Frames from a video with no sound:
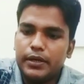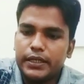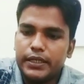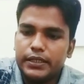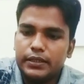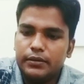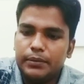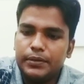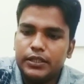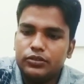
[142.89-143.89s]
मार्केट
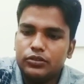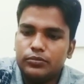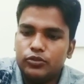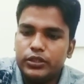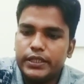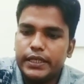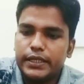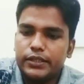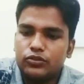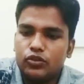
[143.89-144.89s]
अपना जो मोदी केयर
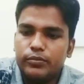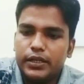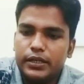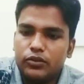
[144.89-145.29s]
का इसको मैं